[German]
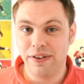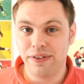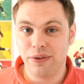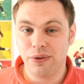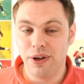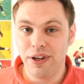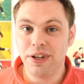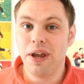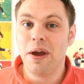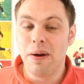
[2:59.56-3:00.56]
ist natürlich,
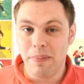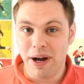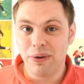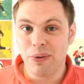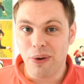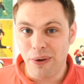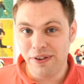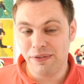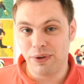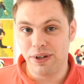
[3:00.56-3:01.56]
Marco
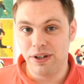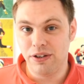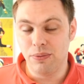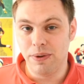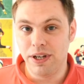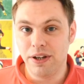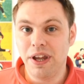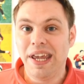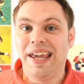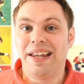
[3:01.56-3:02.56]
Reus wurde nicht nominiert.
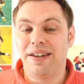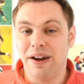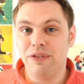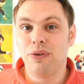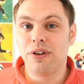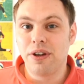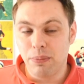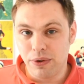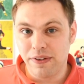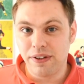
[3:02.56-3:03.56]
Da führte der
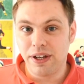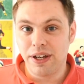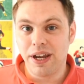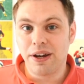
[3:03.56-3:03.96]
Bundestrainer ja